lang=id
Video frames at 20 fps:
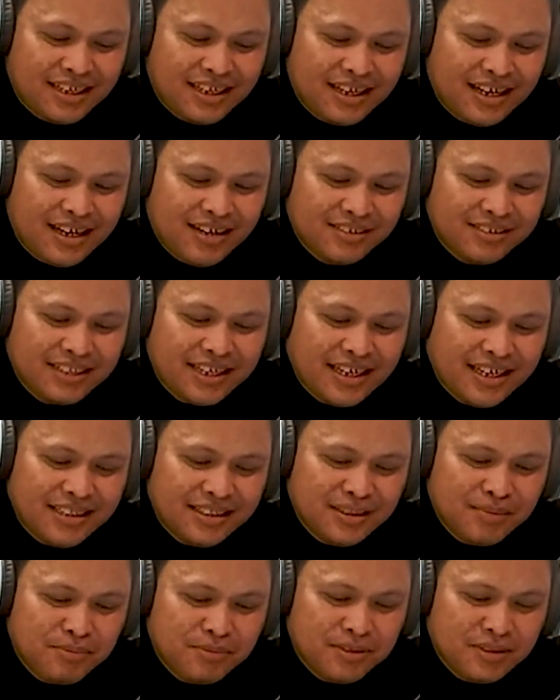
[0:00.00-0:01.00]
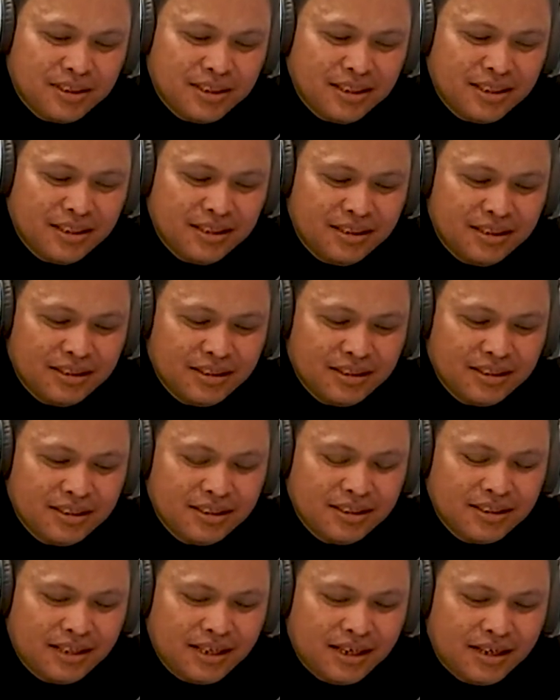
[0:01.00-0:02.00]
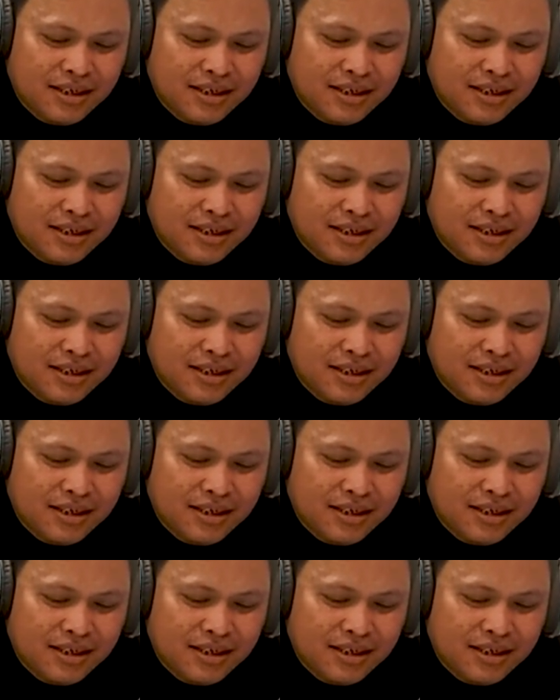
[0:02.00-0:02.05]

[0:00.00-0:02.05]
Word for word: kalau saya sih mungkin kita